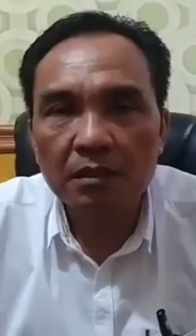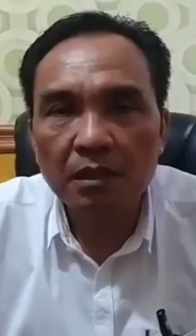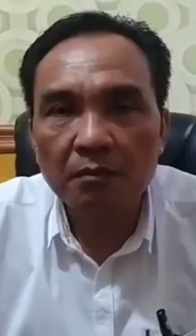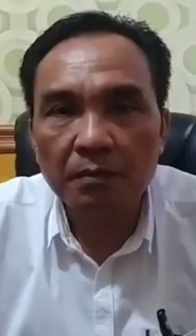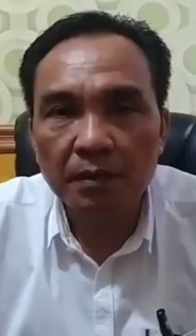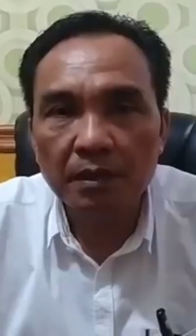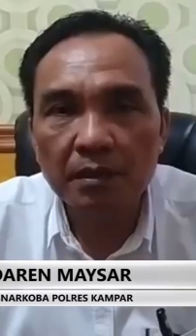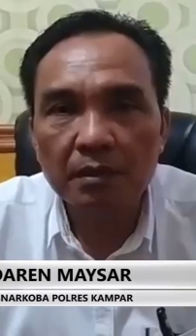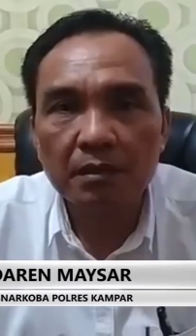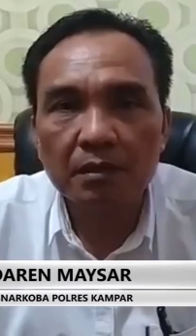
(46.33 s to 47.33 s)
inisial
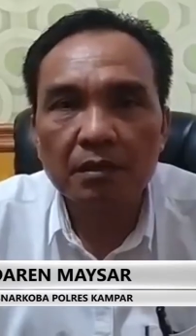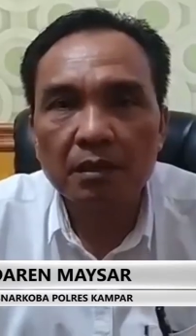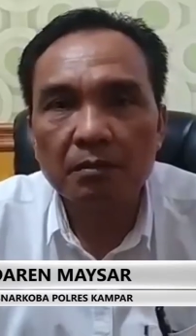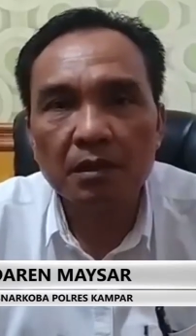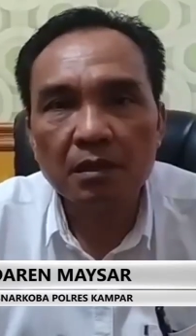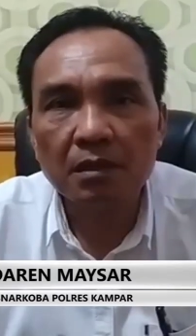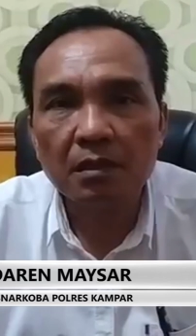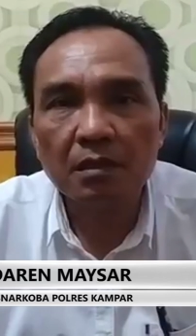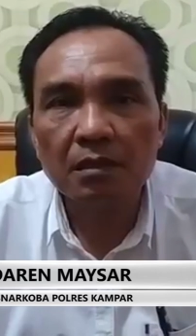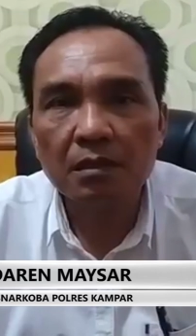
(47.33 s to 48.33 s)
P, yang
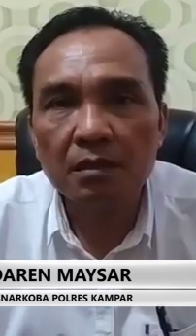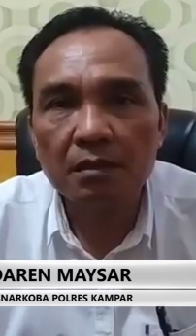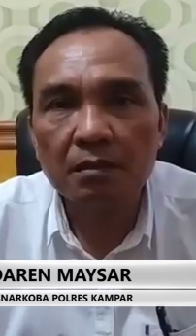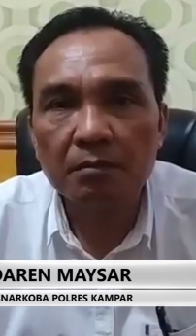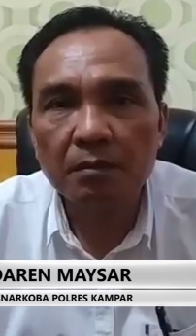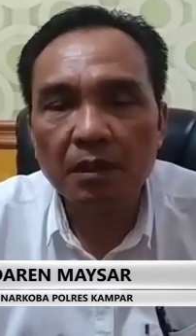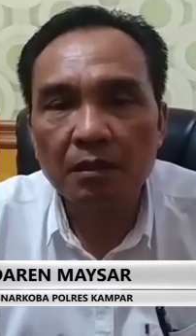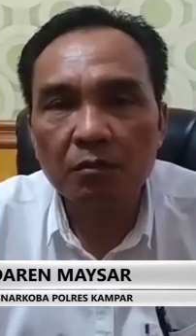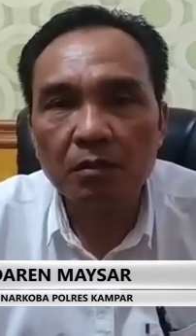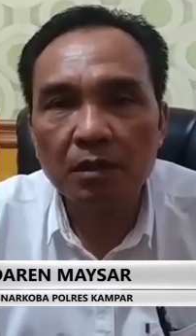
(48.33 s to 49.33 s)
mana
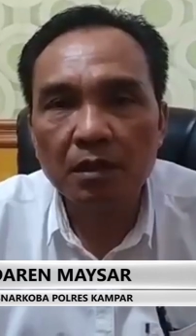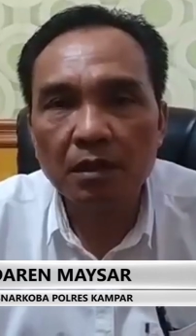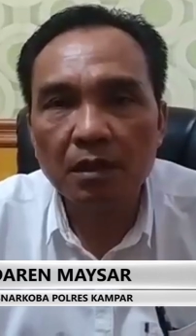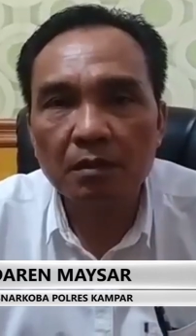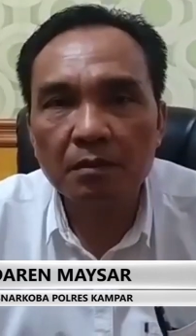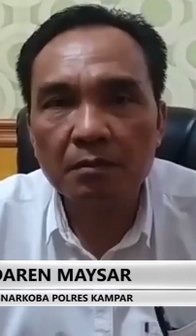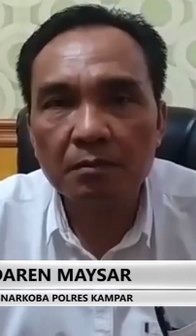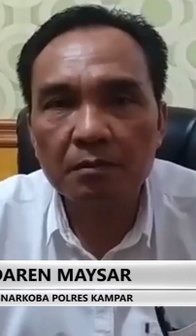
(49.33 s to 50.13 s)
pelaku adalah